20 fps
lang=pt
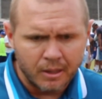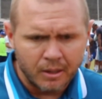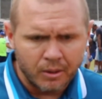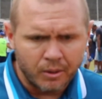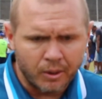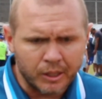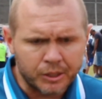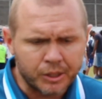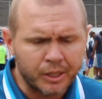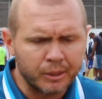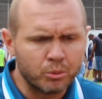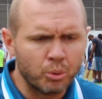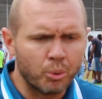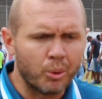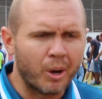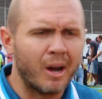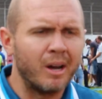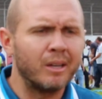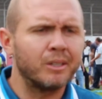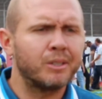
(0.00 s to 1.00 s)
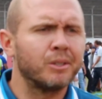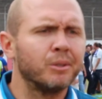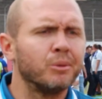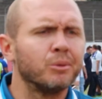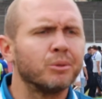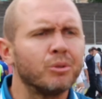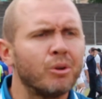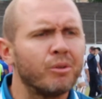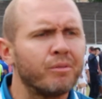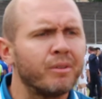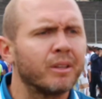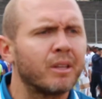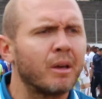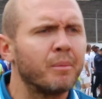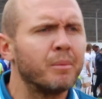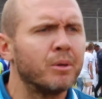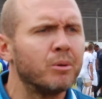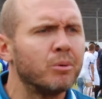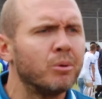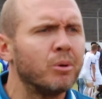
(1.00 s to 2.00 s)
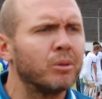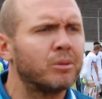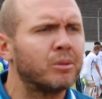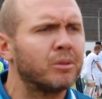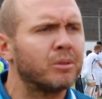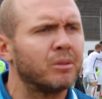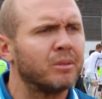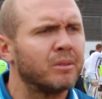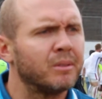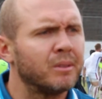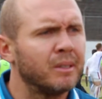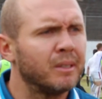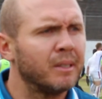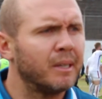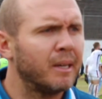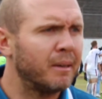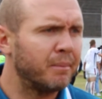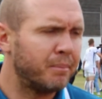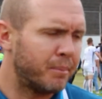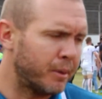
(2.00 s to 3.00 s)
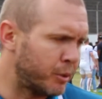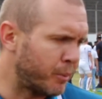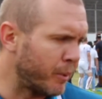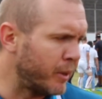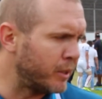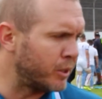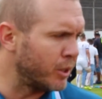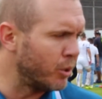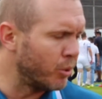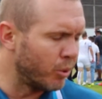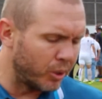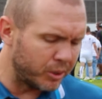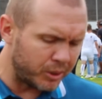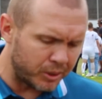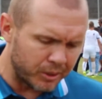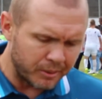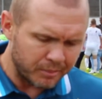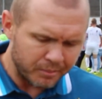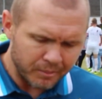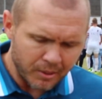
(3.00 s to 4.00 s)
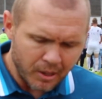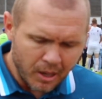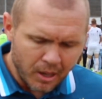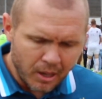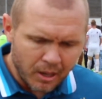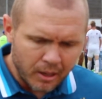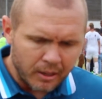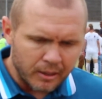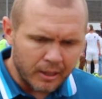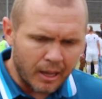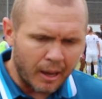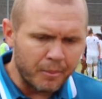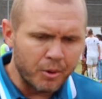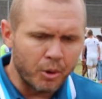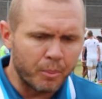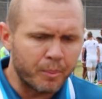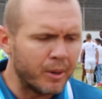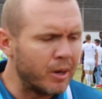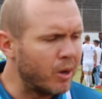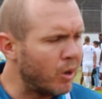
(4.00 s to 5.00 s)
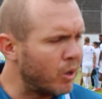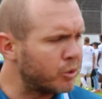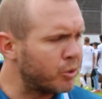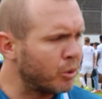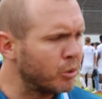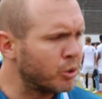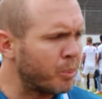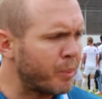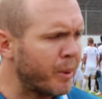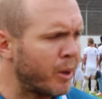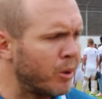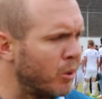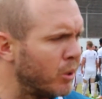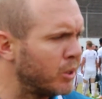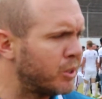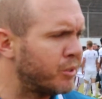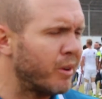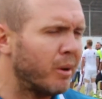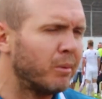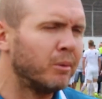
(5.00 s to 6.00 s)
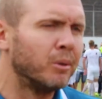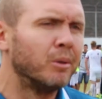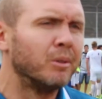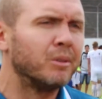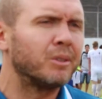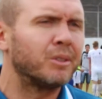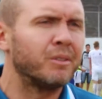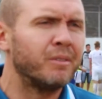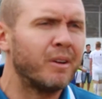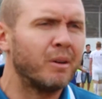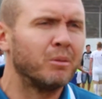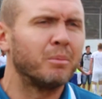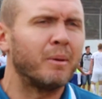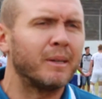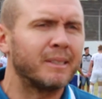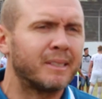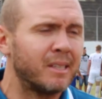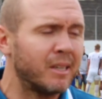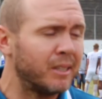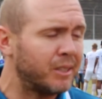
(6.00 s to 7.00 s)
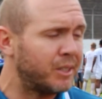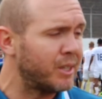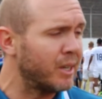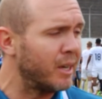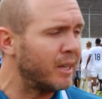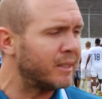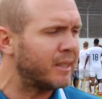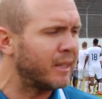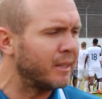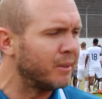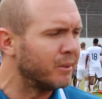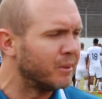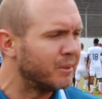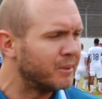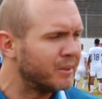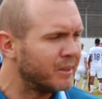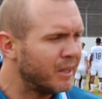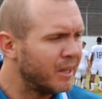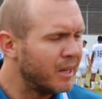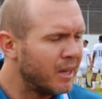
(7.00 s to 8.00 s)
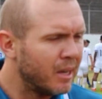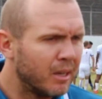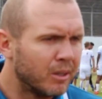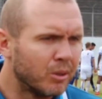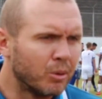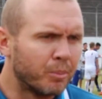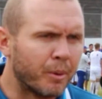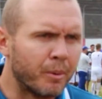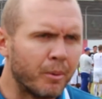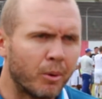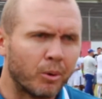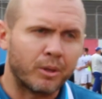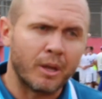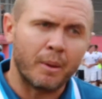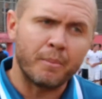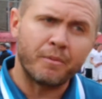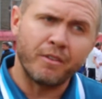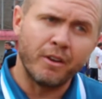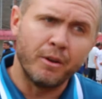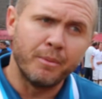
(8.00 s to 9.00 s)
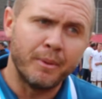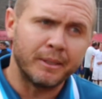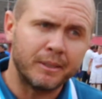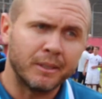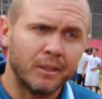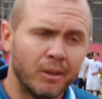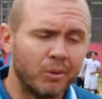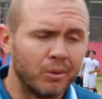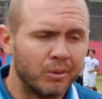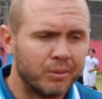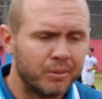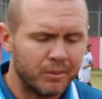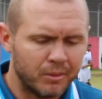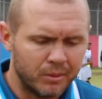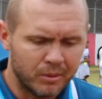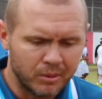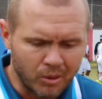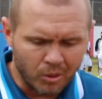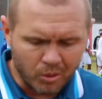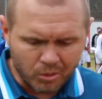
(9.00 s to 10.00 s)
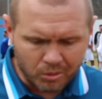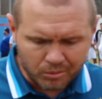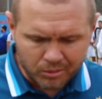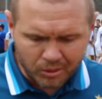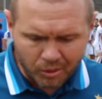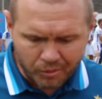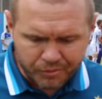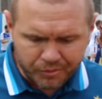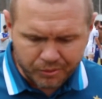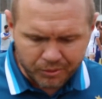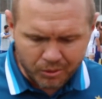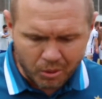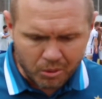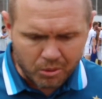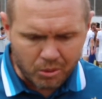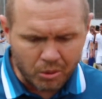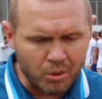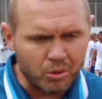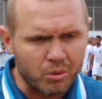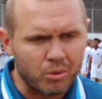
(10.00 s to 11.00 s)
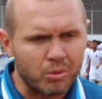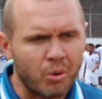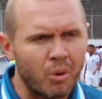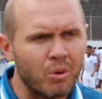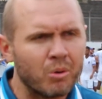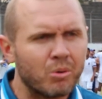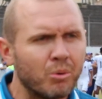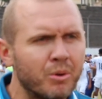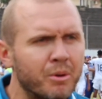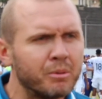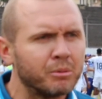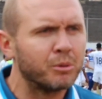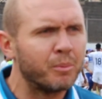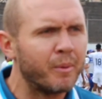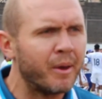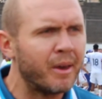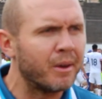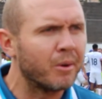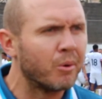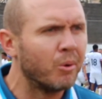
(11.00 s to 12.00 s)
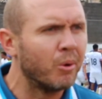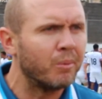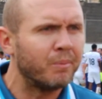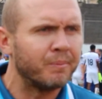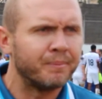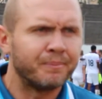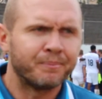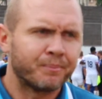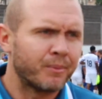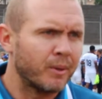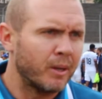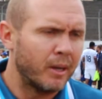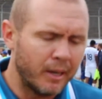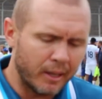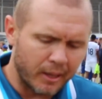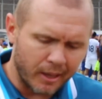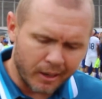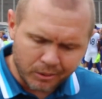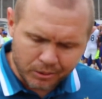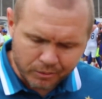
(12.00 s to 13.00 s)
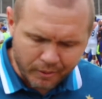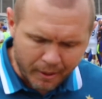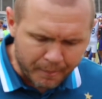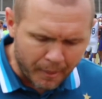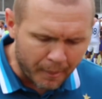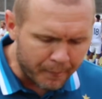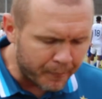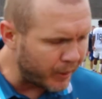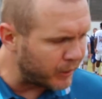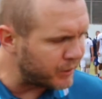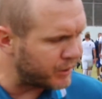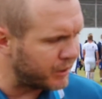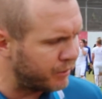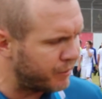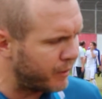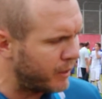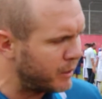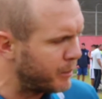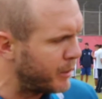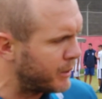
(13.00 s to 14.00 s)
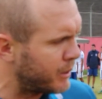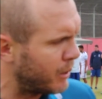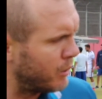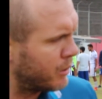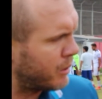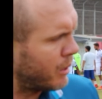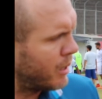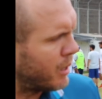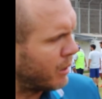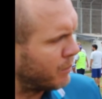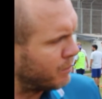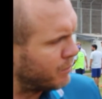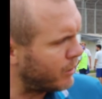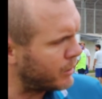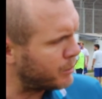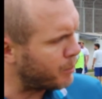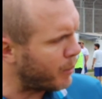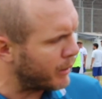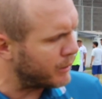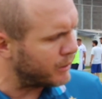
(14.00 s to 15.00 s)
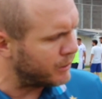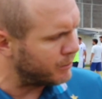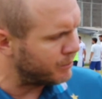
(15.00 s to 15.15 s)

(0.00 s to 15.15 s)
acho que durante os 90 minutos, é, principalmente hoje, na minha opinião, nós somos superiores. Tivemos, tivemos bastante chance aí no, no primeiro tempo. Infelizmente, não, não, não, não concluímos bem em gol. E daí quando vai pra pente, infelizmente é loteria. Faz parte.